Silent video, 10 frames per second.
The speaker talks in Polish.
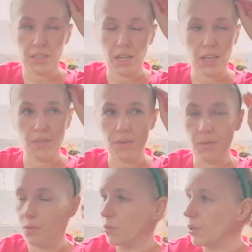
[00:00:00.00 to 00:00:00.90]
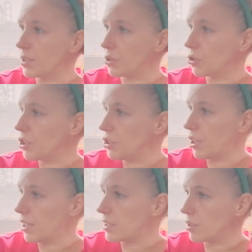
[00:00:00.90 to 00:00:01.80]
ja nie wiem w ogóle, co to się
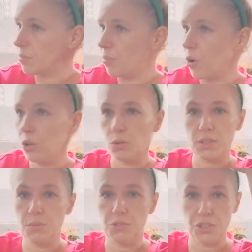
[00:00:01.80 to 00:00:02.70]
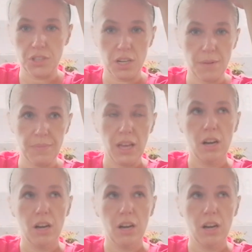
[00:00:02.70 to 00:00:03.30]
dzieje z tym pogodą, z tym ciśnieniem.